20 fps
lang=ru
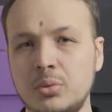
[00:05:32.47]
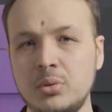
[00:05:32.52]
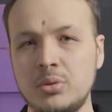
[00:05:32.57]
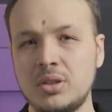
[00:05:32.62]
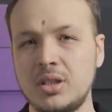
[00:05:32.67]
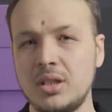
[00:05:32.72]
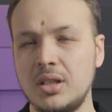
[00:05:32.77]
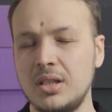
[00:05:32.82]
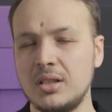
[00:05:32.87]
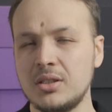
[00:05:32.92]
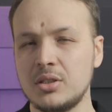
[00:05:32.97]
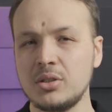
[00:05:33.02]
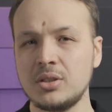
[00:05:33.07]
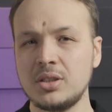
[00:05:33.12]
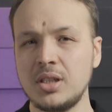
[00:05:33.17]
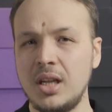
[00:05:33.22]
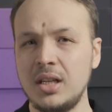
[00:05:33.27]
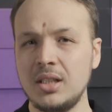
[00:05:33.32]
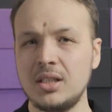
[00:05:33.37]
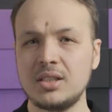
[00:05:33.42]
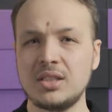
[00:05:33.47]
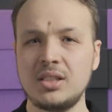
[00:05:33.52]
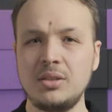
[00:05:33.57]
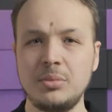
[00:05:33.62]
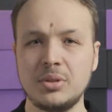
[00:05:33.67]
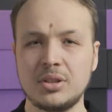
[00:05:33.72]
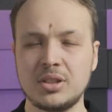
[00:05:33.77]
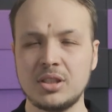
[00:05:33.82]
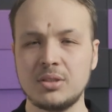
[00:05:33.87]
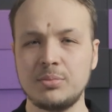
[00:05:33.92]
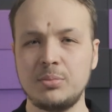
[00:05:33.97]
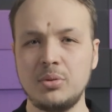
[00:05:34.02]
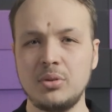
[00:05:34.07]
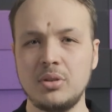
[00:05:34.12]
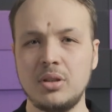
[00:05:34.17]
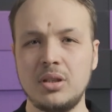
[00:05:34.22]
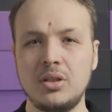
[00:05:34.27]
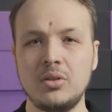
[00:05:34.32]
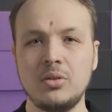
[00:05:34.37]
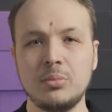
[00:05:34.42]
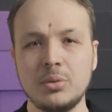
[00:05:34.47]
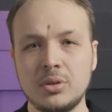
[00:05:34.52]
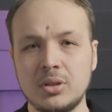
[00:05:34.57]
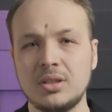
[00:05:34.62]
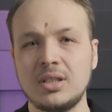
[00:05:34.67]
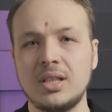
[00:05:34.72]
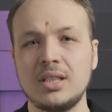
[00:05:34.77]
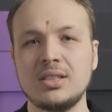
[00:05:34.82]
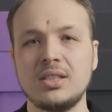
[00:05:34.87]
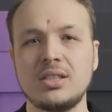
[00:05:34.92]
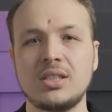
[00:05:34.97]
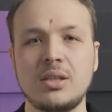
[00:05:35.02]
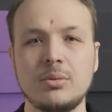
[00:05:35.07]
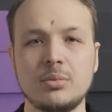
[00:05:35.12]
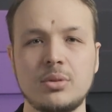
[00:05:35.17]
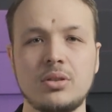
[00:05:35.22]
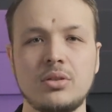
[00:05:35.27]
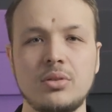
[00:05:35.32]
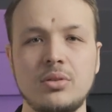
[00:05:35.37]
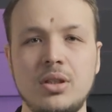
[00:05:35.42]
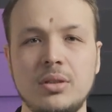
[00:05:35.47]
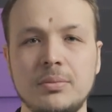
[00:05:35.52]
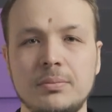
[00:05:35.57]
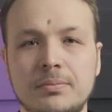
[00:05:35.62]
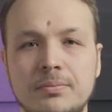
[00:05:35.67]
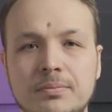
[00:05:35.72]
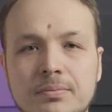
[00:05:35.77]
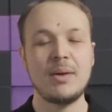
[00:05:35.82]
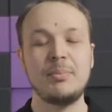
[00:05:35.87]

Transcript: будто Жозе Альдо снимется с боя и он будет драться с кем-то другим.